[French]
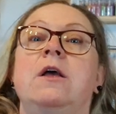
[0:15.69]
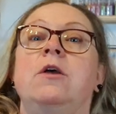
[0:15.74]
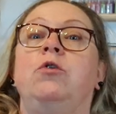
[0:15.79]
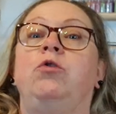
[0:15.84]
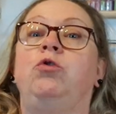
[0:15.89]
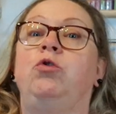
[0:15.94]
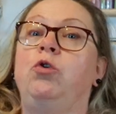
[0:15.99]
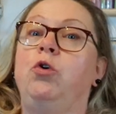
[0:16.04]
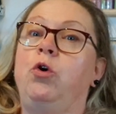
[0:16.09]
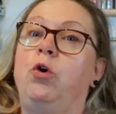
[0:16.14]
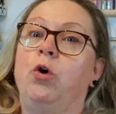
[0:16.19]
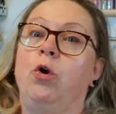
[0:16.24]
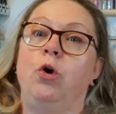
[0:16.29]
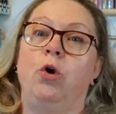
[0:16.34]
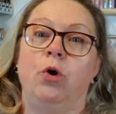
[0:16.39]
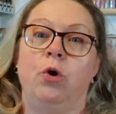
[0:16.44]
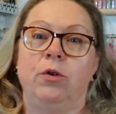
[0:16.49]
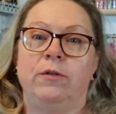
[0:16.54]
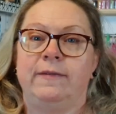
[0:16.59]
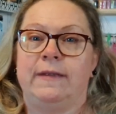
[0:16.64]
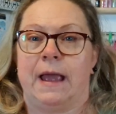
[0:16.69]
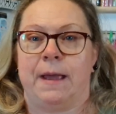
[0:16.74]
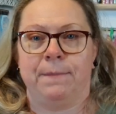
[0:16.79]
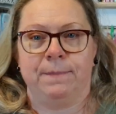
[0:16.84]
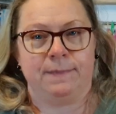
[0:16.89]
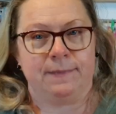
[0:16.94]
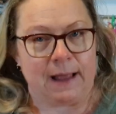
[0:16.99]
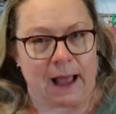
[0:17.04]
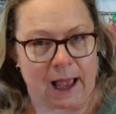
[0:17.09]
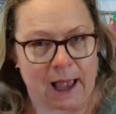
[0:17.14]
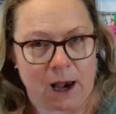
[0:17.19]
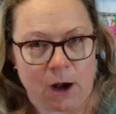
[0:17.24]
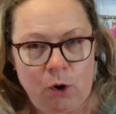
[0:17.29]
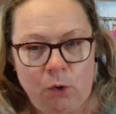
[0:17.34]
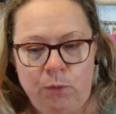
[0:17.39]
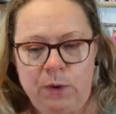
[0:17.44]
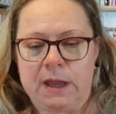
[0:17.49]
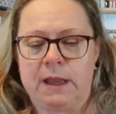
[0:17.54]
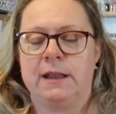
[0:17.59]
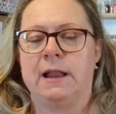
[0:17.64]
sur le thème
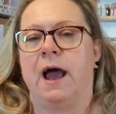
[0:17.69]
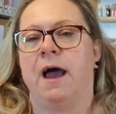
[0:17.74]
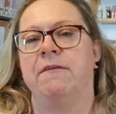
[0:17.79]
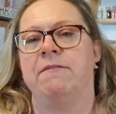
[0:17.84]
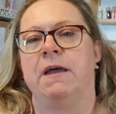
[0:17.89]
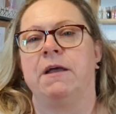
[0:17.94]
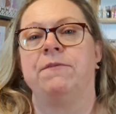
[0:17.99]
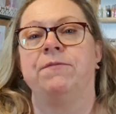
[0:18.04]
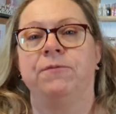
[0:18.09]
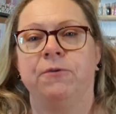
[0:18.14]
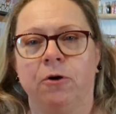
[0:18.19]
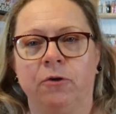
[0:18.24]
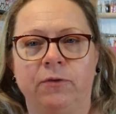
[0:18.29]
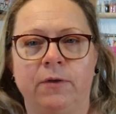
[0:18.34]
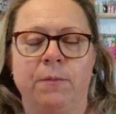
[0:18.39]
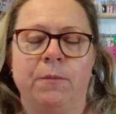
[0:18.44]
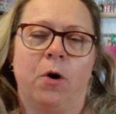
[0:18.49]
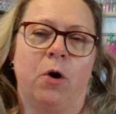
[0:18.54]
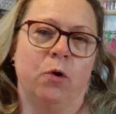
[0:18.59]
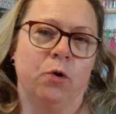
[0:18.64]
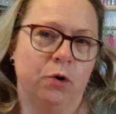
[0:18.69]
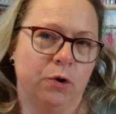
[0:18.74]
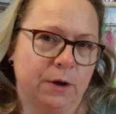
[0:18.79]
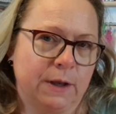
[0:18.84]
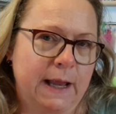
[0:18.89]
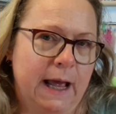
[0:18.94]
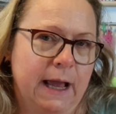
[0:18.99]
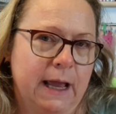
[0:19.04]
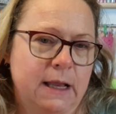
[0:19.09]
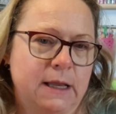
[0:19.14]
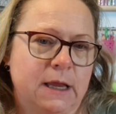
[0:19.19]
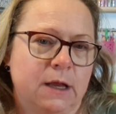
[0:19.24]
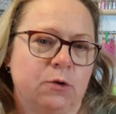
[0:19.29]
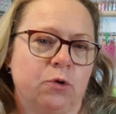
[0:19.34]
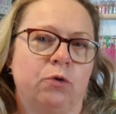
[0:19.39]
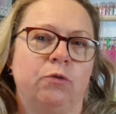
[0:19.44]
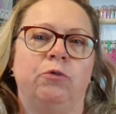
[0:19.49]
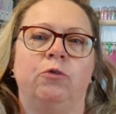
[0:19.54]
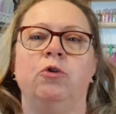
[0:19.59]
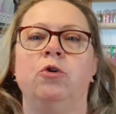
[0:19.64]
d'Halloween avec forcément une araignée
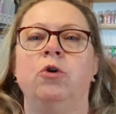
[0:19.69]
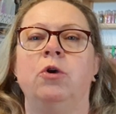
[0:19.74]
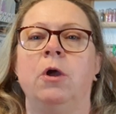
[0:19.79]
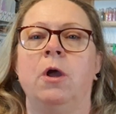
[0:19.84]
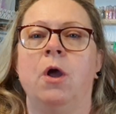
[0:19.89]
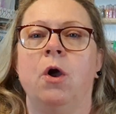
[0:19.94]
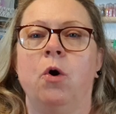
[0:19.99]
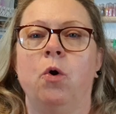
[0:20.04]
dessus